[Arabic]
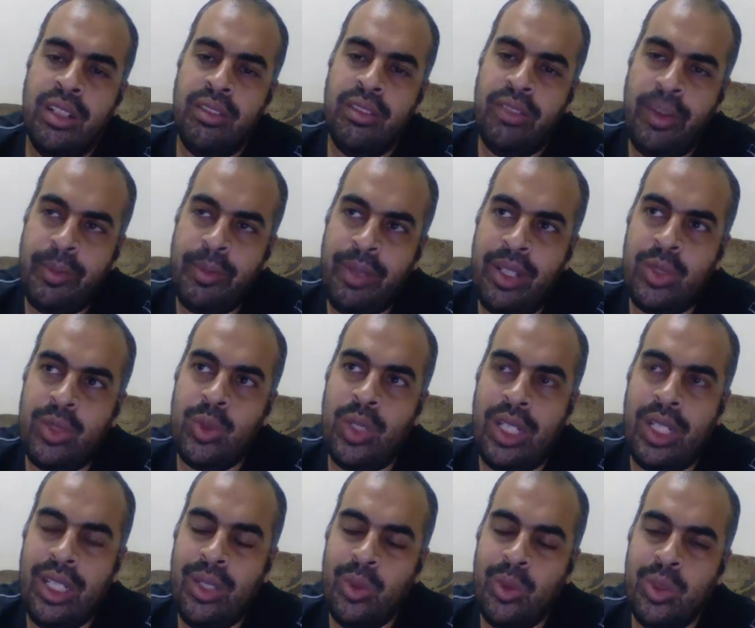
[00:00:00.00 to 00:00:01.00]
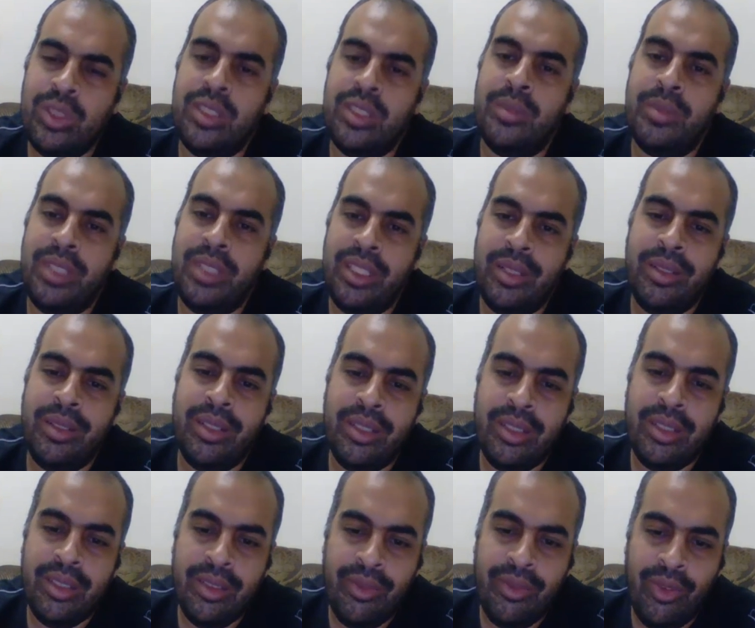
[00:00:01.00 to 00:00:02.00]
فبتحصل على جزء من
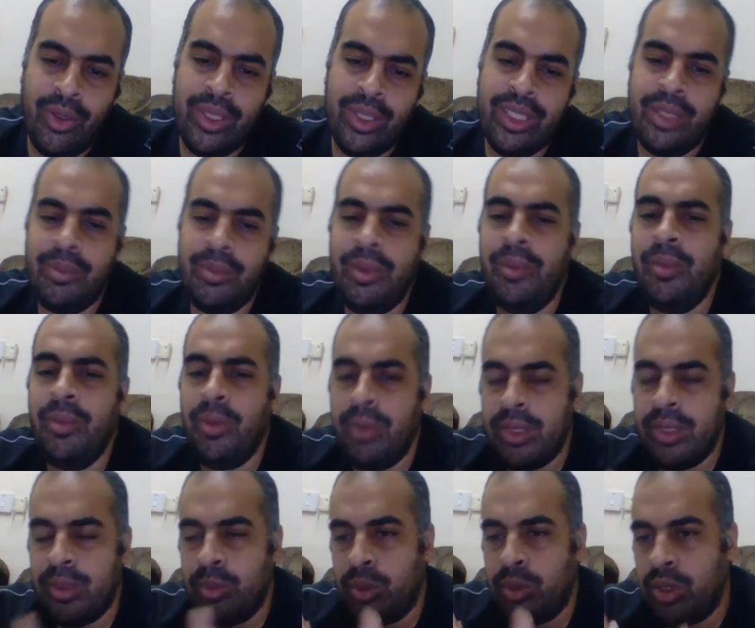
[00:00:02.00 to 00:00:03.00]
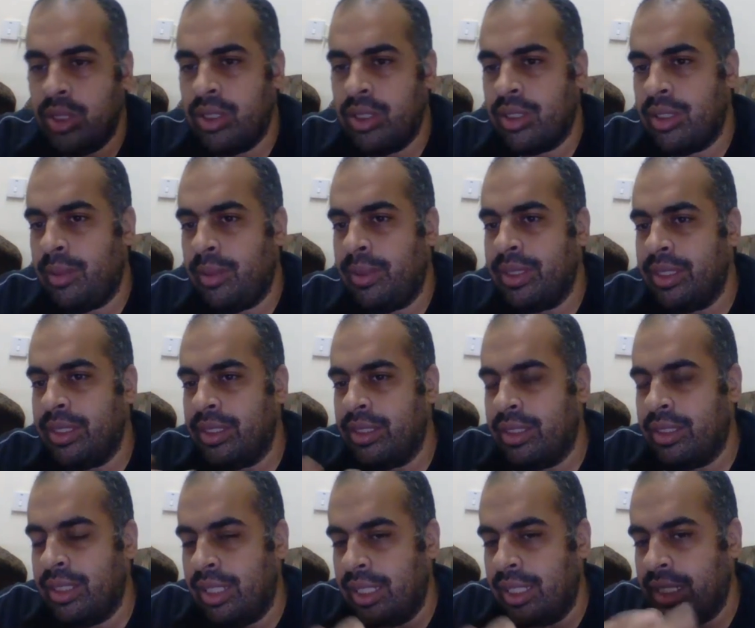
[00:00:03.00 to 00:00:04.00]
فوائد البيم بس مش تقدر طبعا
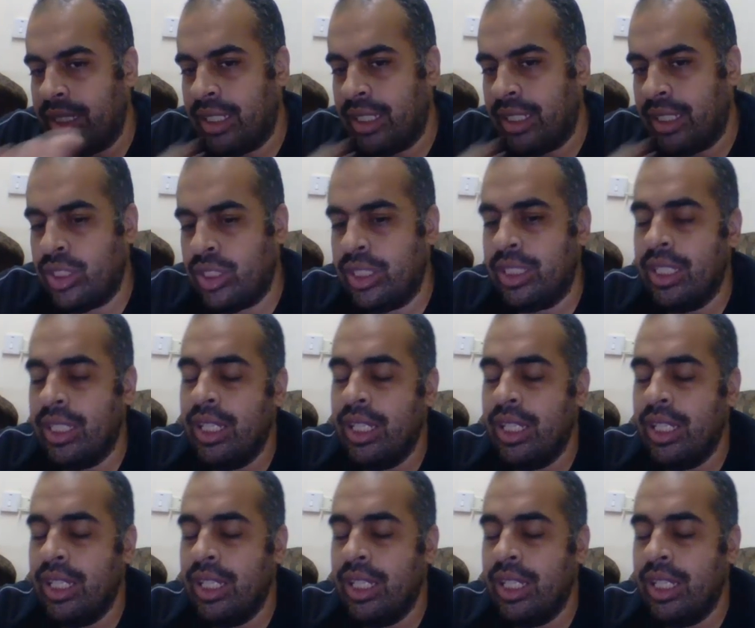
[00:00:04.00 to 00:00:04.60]
تحل كلاشات